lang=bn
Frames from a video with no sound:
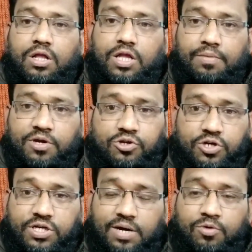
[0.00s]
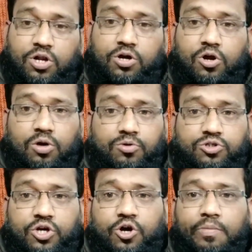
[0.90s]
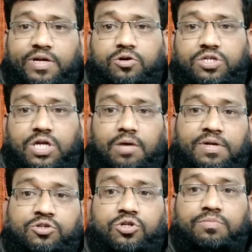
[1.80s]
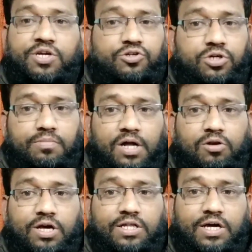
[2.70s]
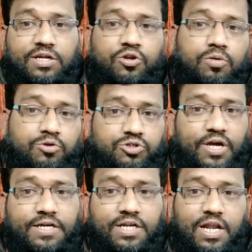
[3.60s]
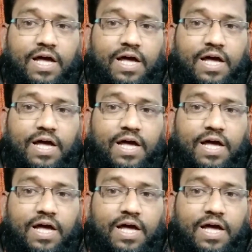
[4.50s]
তাই ভিডিওটি কেমন লাগলো অবশ্যই কমেন্ট করে জানাবেন যদি ভিডিওটি ভালো লেগে থাকে তো অবশ্যই একটি